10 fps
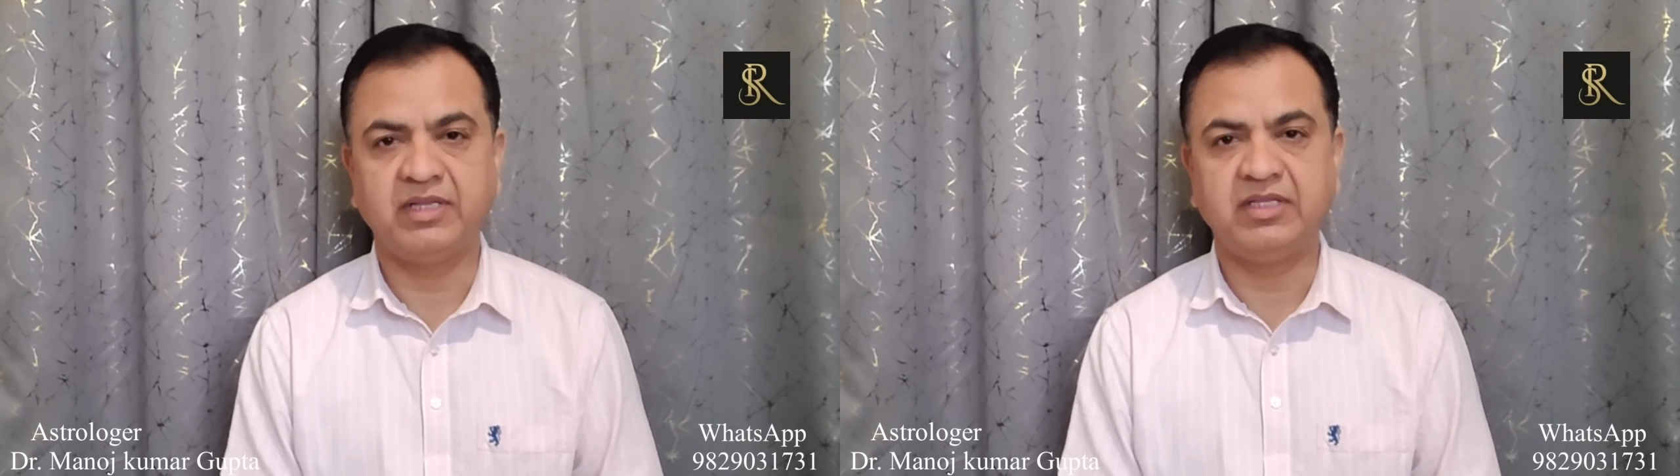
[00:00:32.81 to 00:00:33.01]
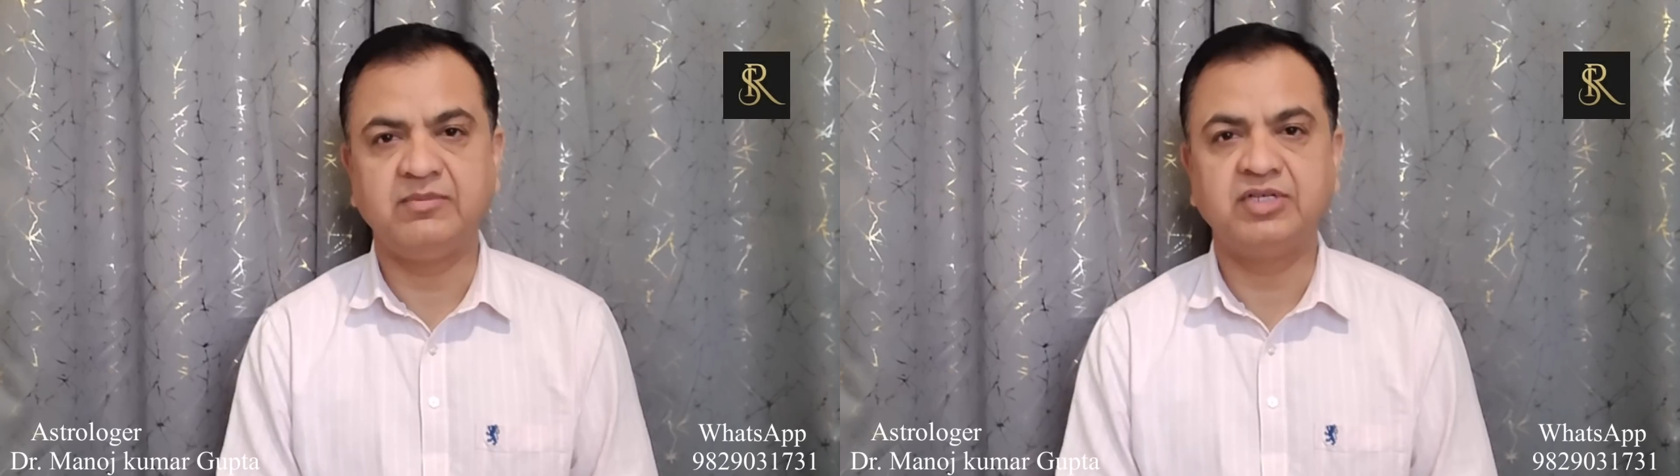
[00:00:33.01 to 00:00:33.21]

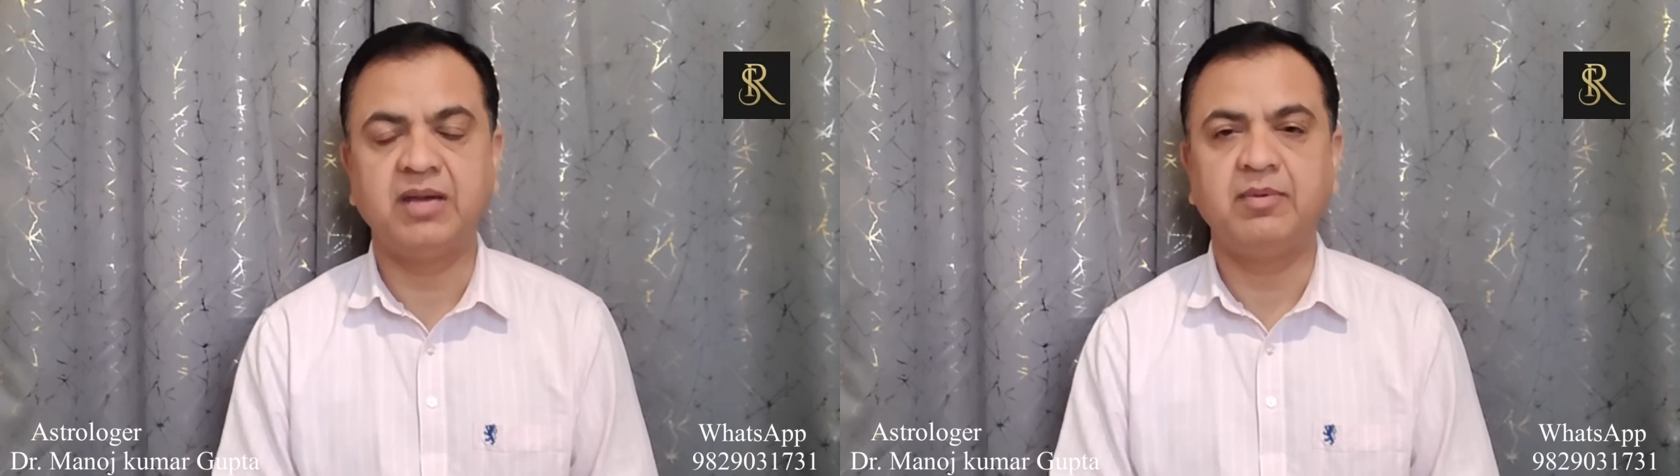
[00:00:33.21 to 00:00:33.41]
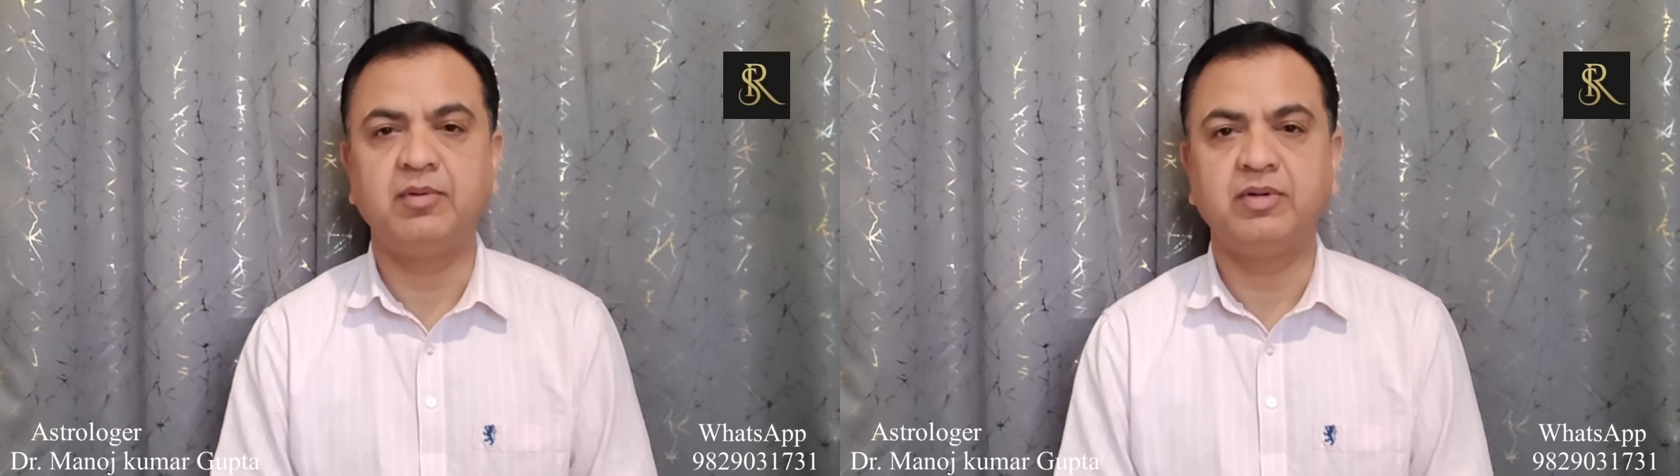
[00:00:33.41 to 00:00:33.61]
माध्यम से
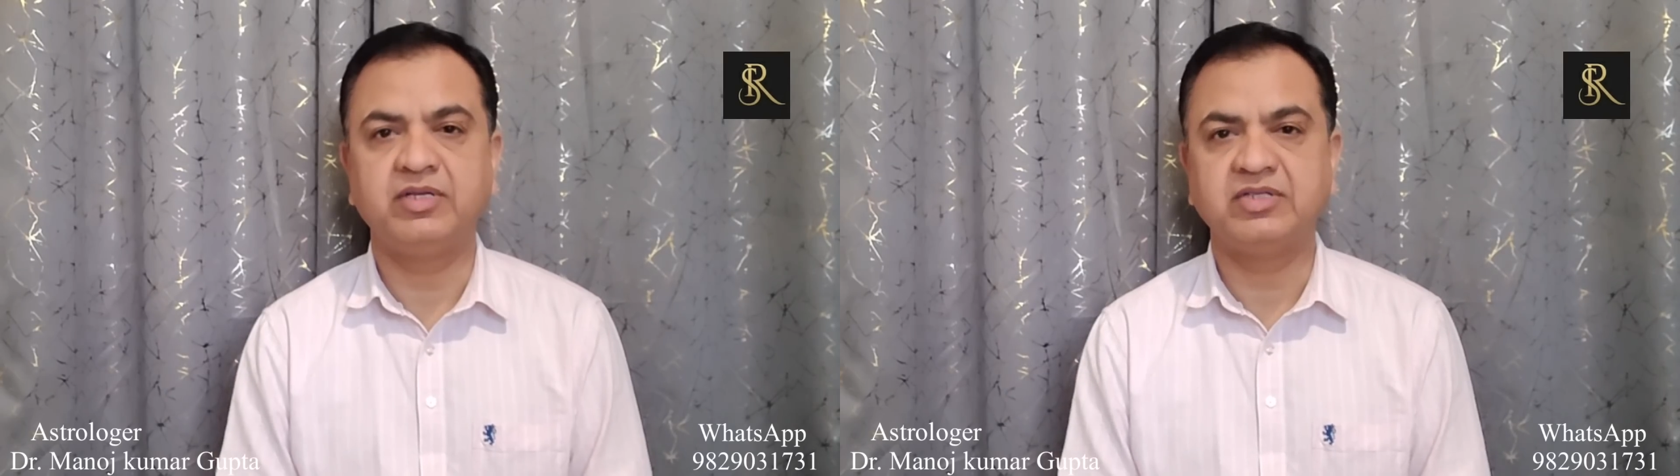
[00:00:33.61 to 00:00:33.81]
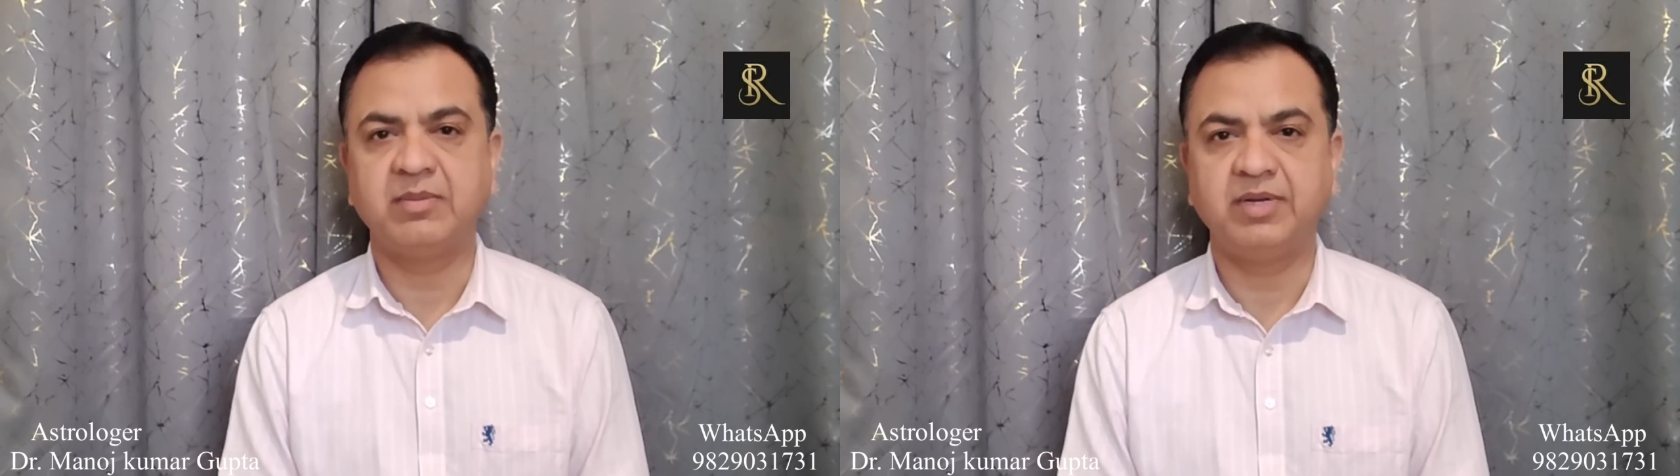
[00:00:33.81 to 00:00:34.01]
आप लोगों के
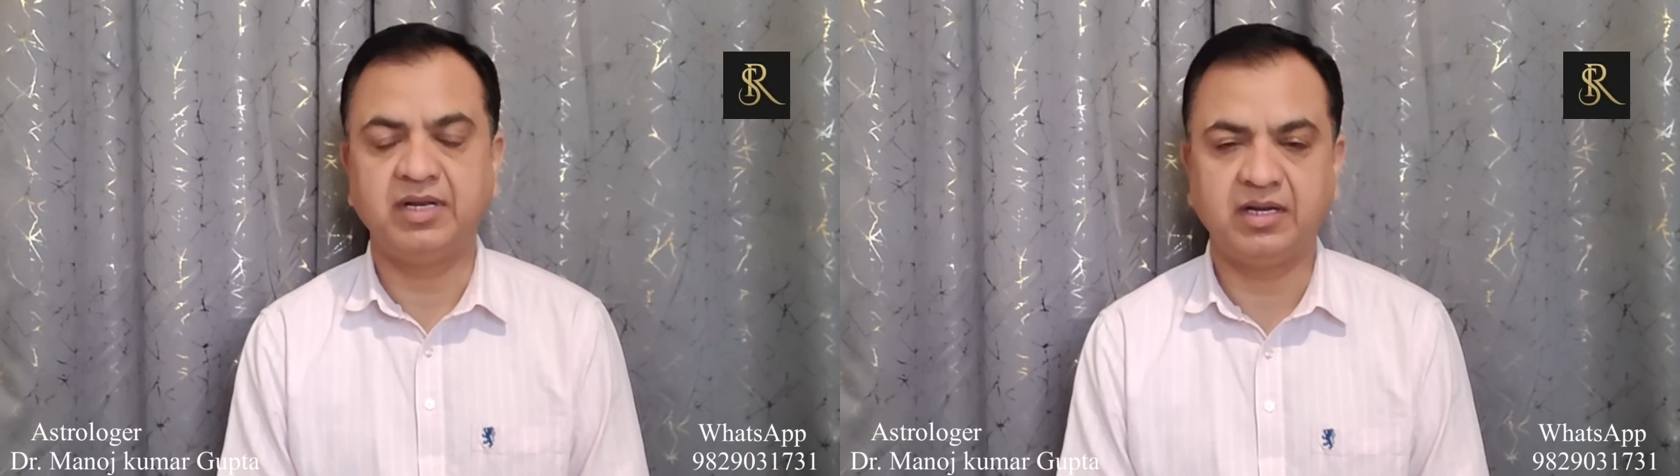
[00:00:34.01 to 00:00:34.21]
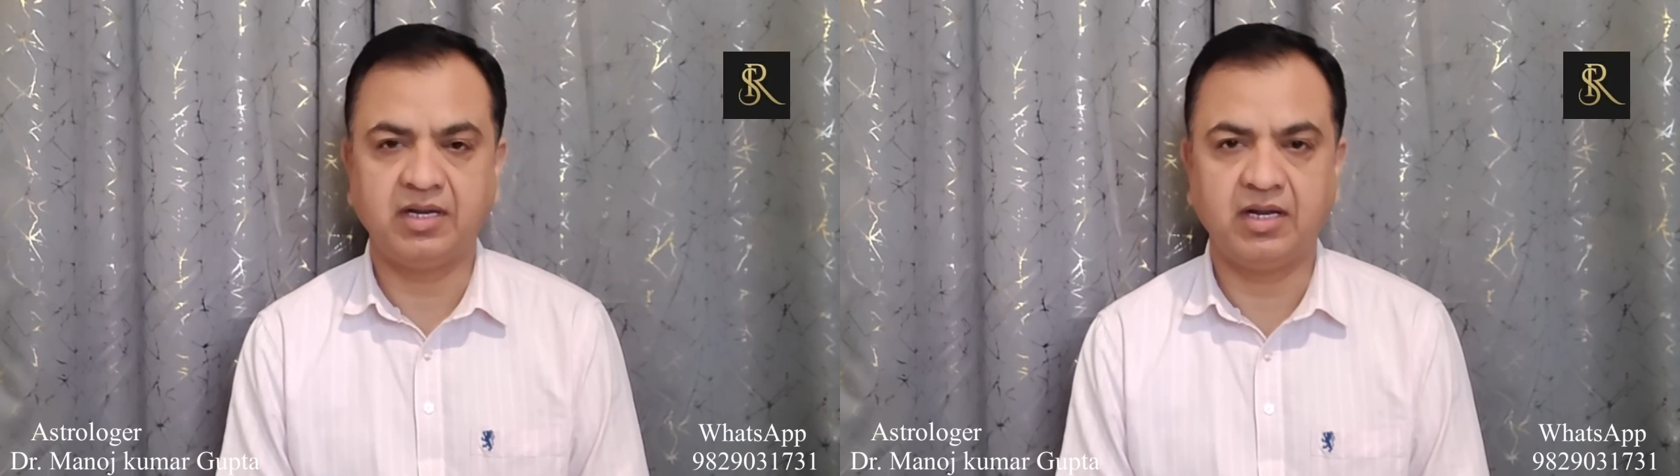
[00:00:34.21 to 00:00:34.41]
सामने
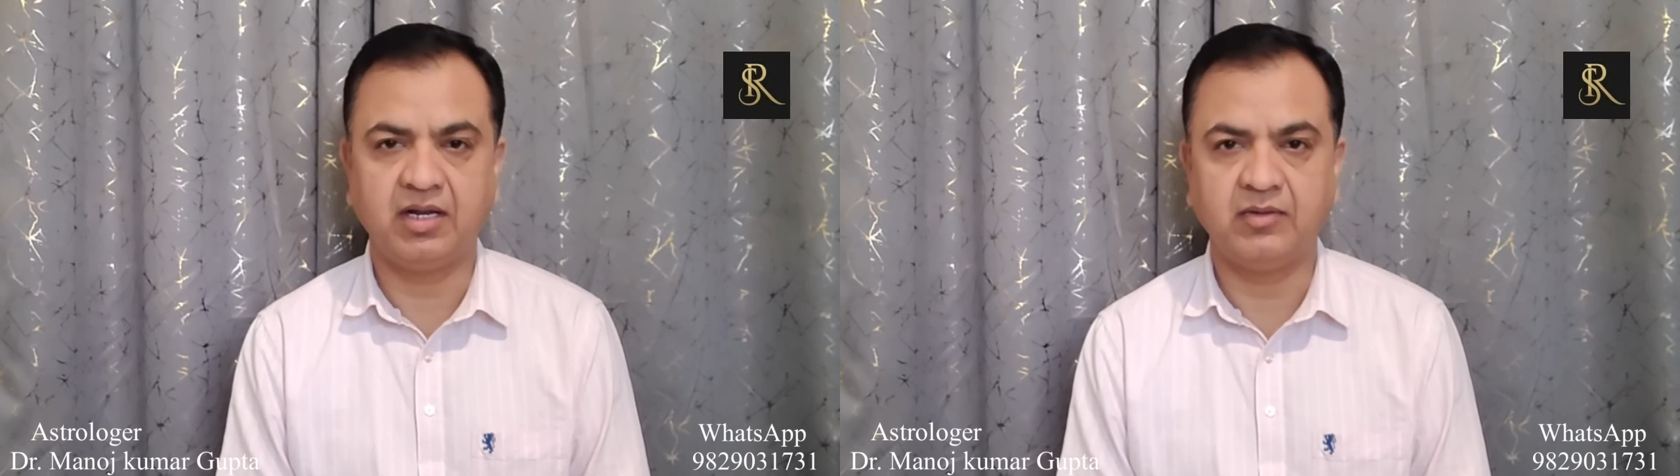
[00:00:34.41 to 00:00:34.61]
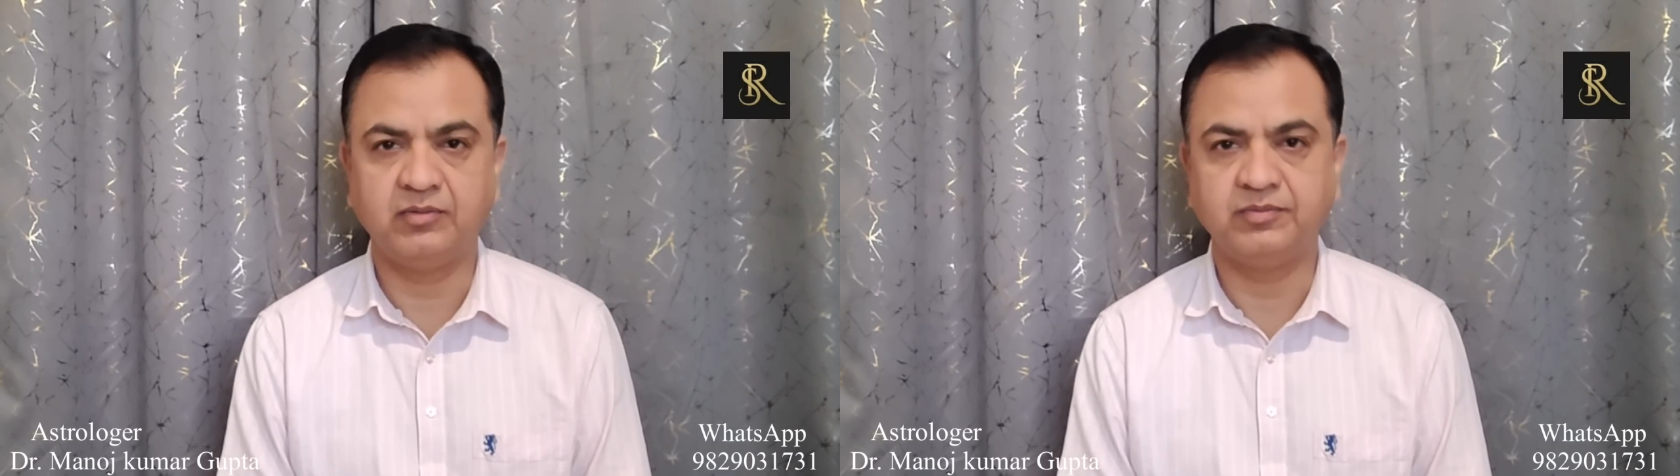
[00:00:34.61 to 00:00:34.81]
रख रहा
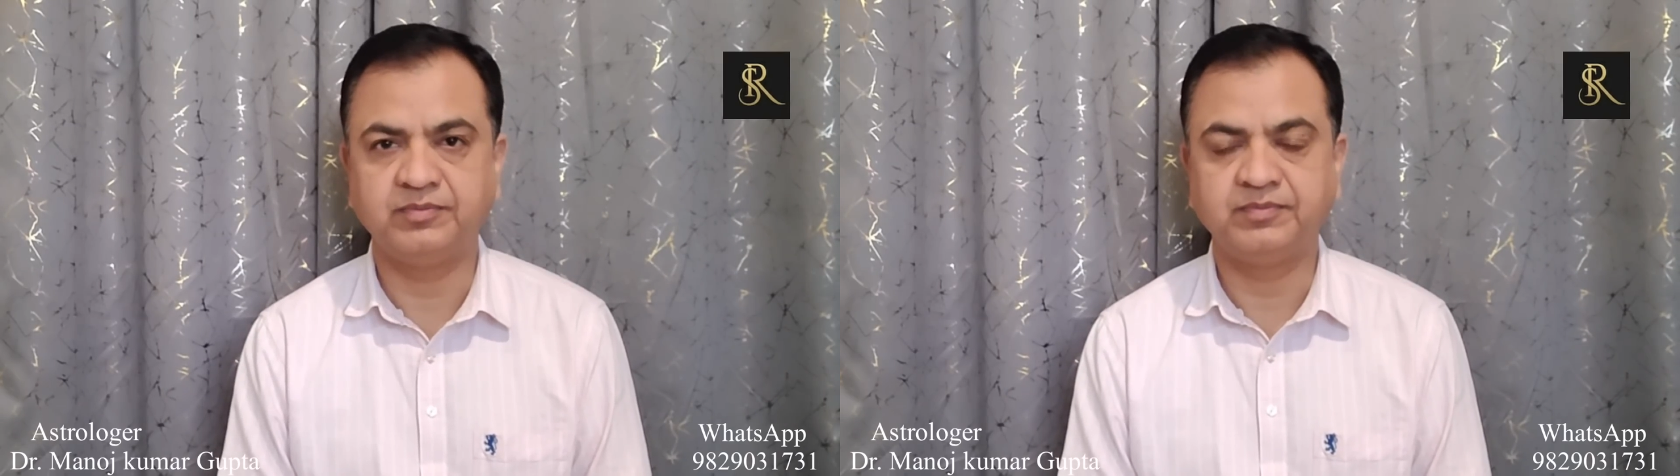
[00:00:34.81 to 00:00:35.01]
हूं